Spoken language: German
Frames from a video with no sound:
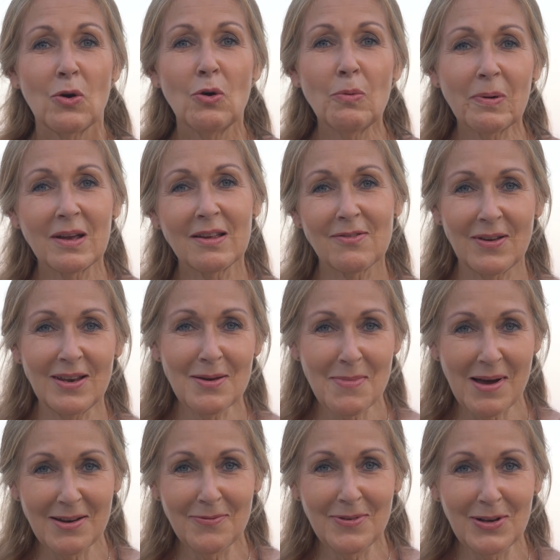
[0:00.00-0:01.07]
Übrigens, wenn dir
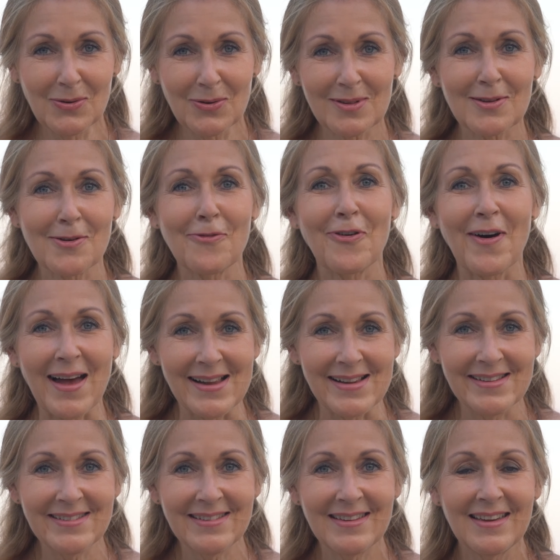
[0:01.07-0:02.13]
meine Videos
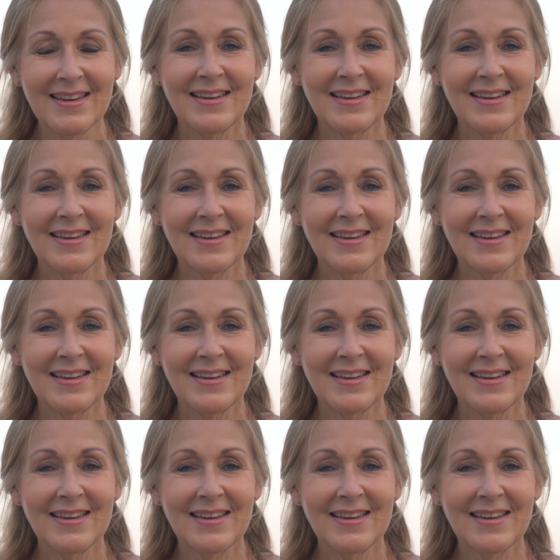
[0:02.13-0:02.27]
gefallen,